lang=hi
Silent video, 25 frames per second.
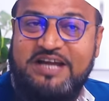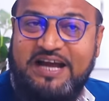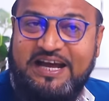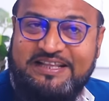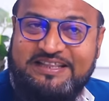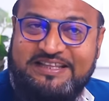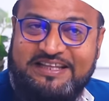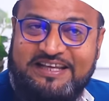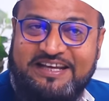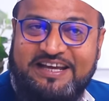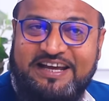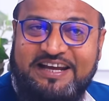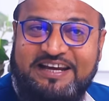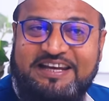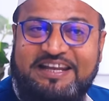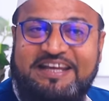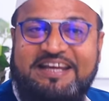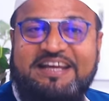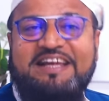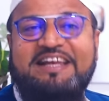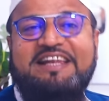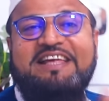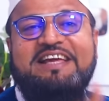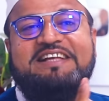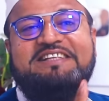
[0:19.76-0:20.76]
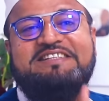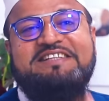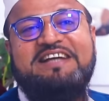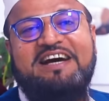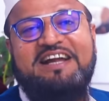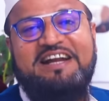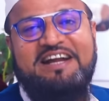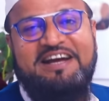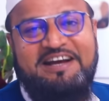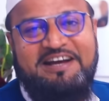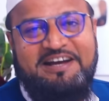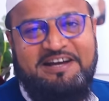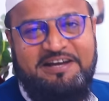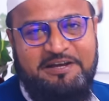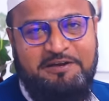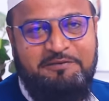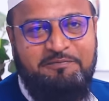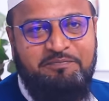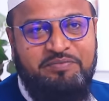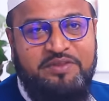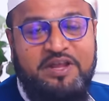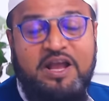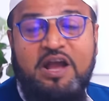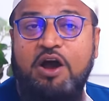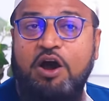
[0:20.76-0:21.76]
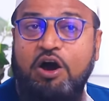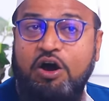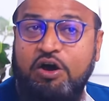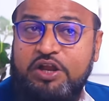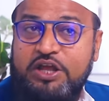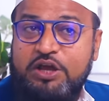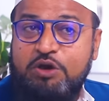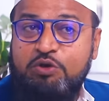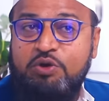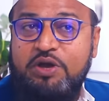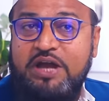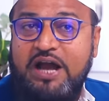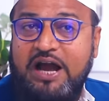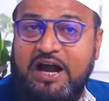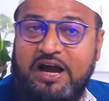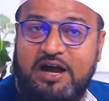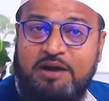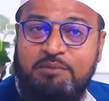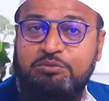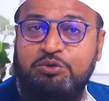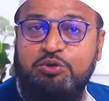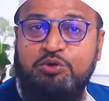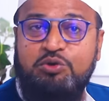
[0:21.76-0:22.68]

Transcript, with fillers: शादी करने के लिए जा रहा है और ये कोई आम